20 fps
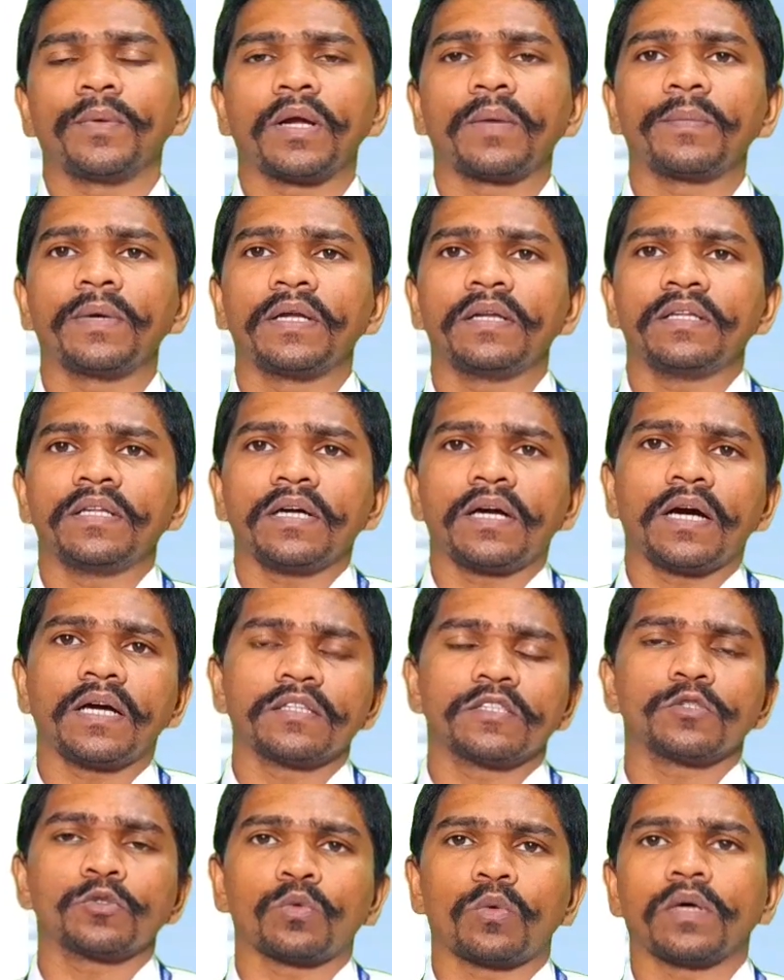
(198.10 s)
இப்போ நம்ம எந்த
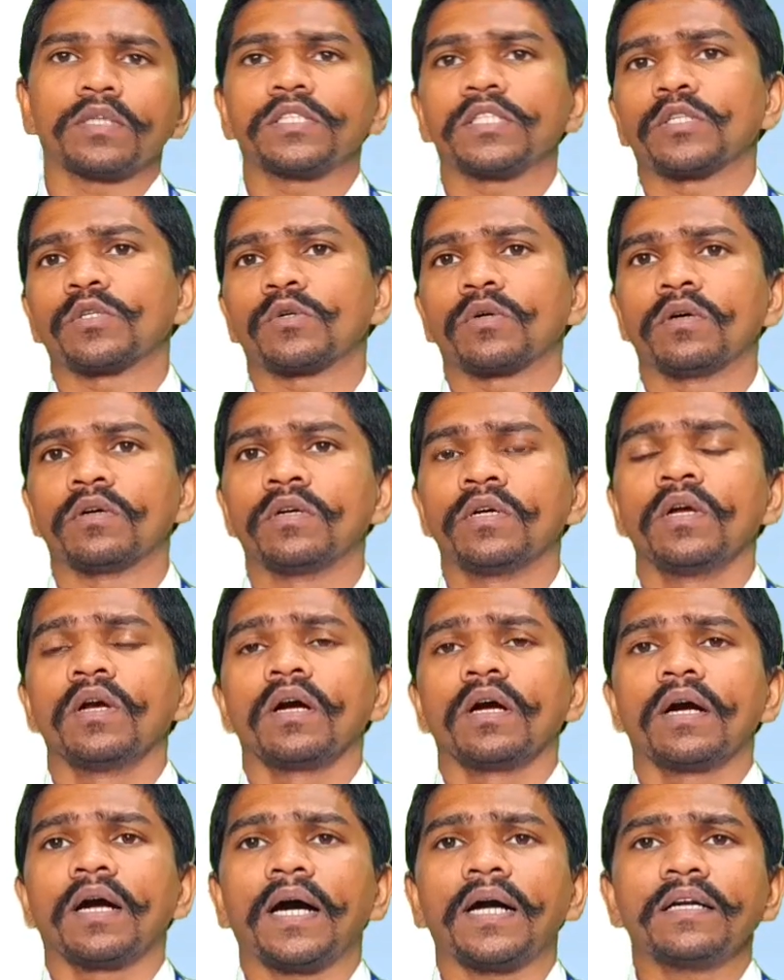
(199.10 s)
காற்றை சுவாசிக்கிறோம்
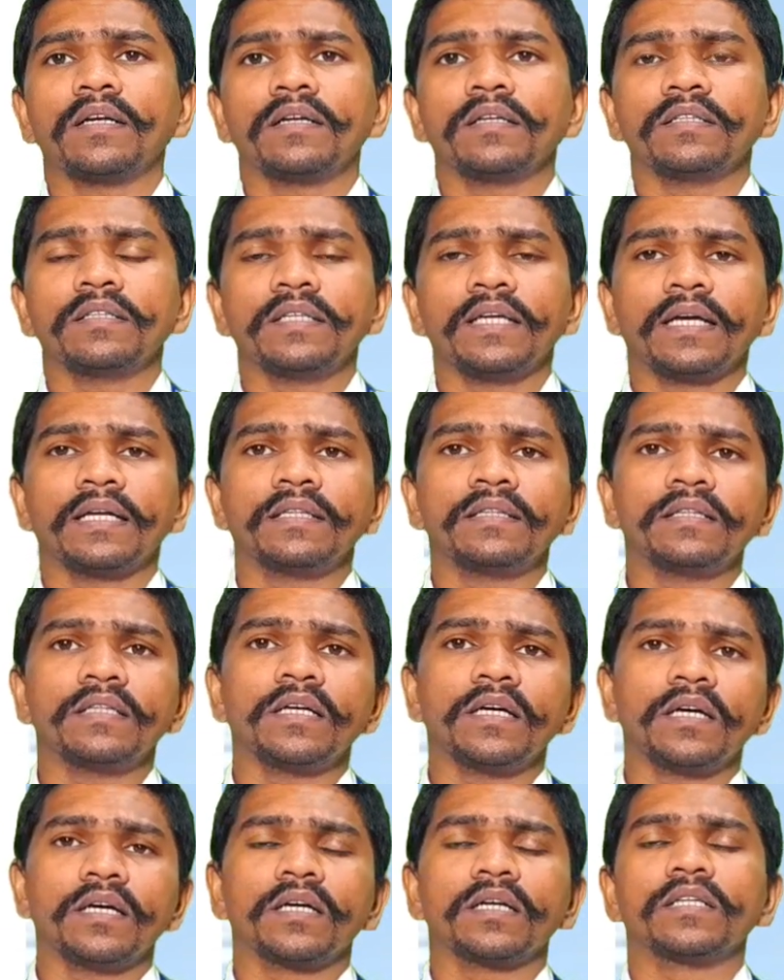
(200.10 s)
காற்றுலேருந்து
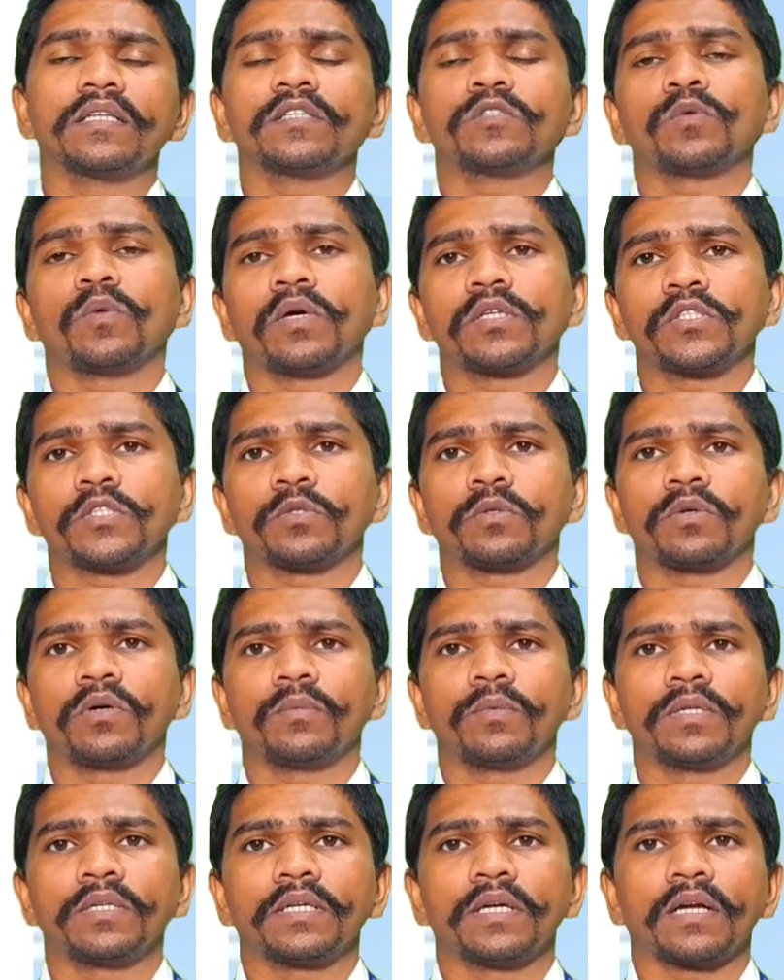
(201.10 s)
எந்த இதை சுவாசிக்கிறோம்
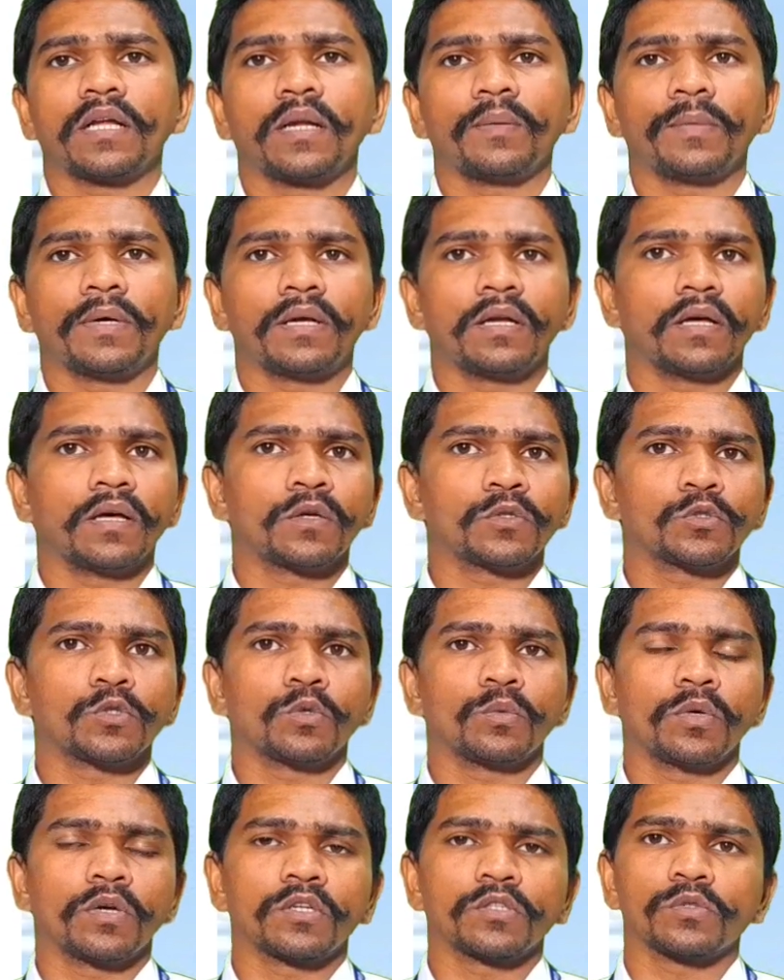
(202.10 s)
அப்படின்னு கேட்டால் நம்ம எல்லோரும்
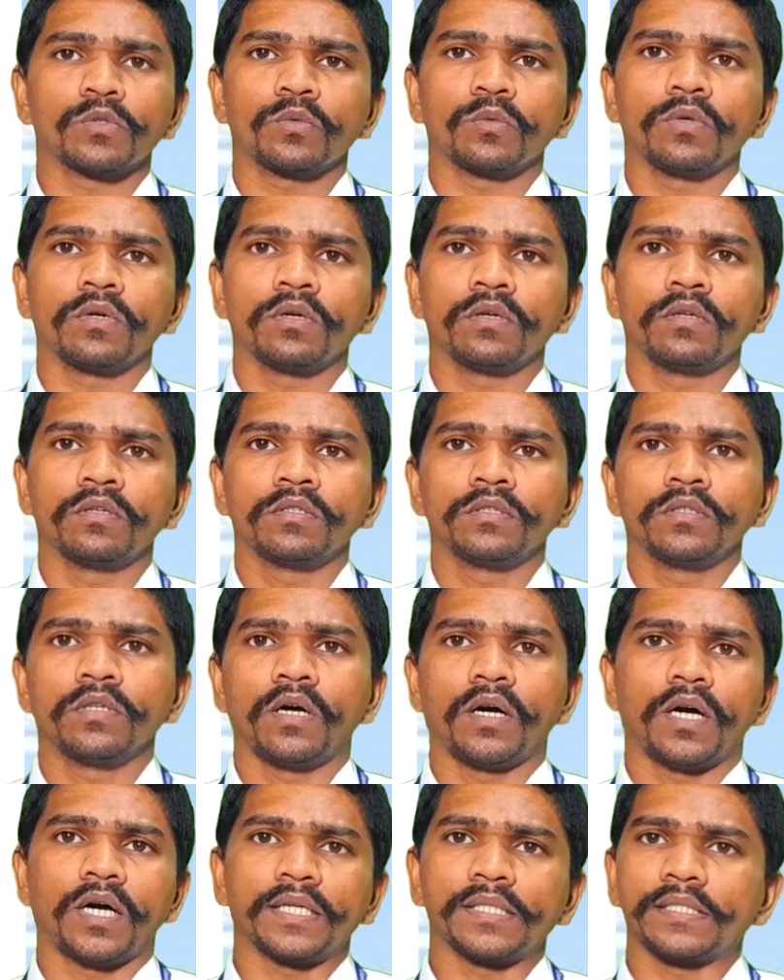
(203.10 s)
சொல்லுவோம் என்ன சொல்லுவோம்
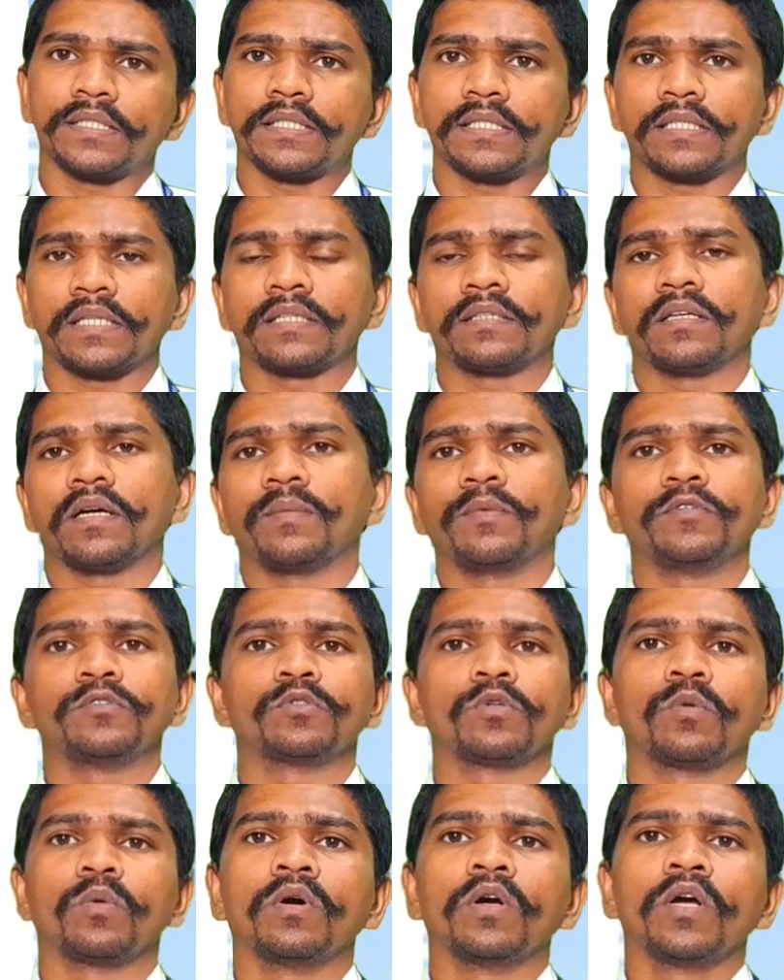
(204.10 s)
ஆக்சிஜன்
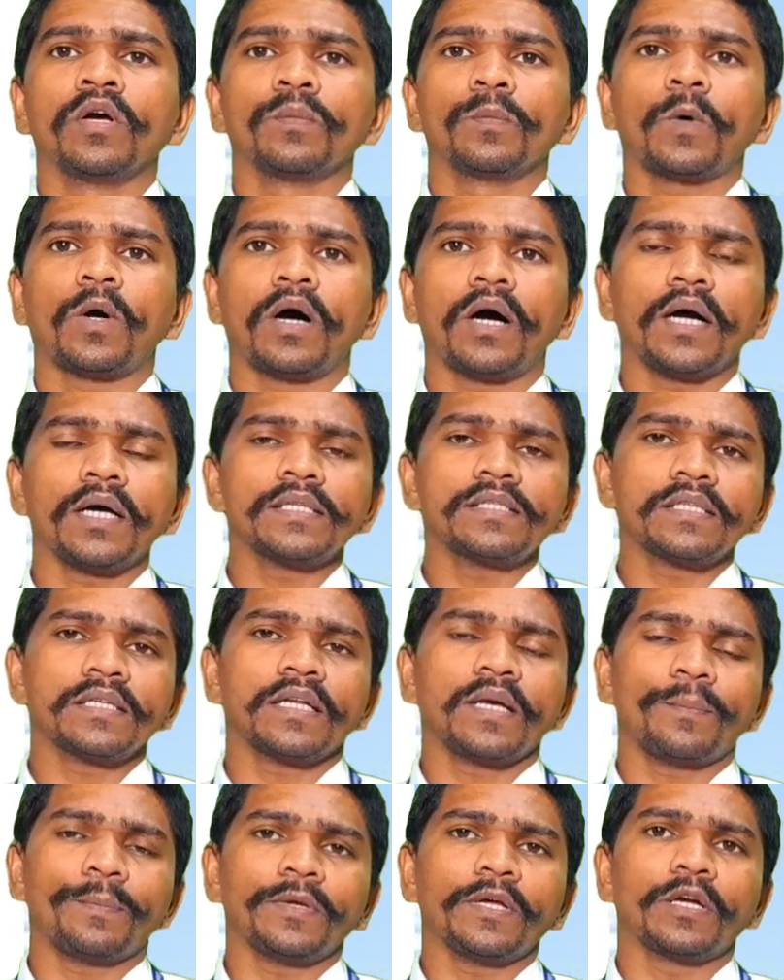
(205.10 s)
அப்படின்னு சொல்லுவோம் இப்போ
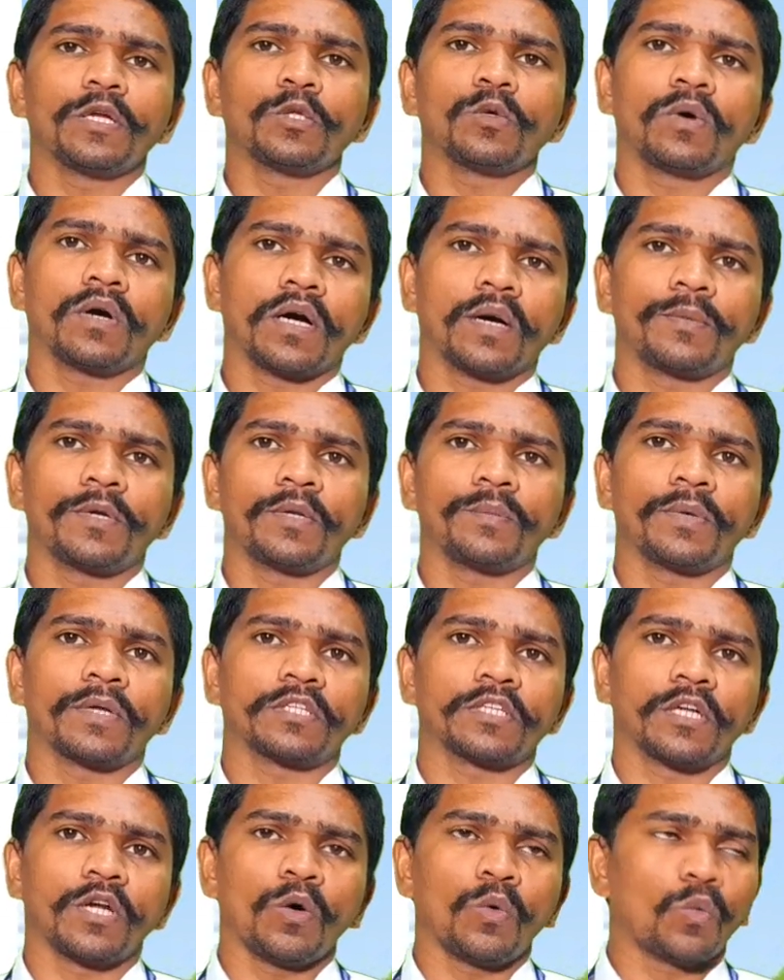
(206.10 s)
ஆக்சிஜன் எப்படி எழுதுவாங்க அப்படின்னு
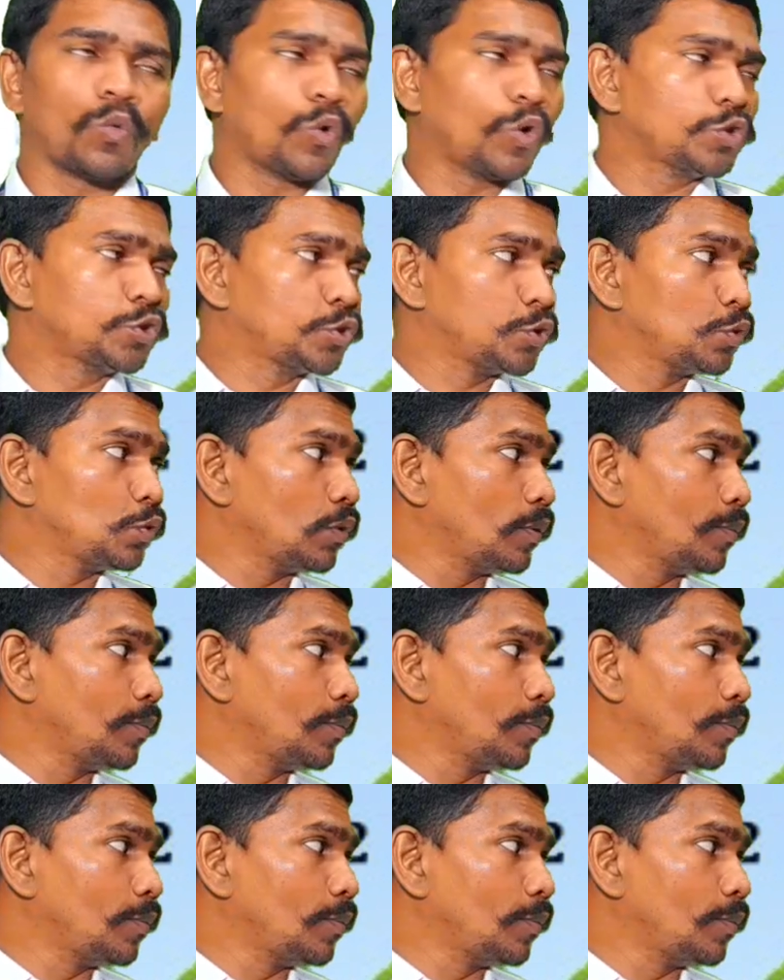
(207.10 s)
பார்த்தீங்கன்னா ஓ டூ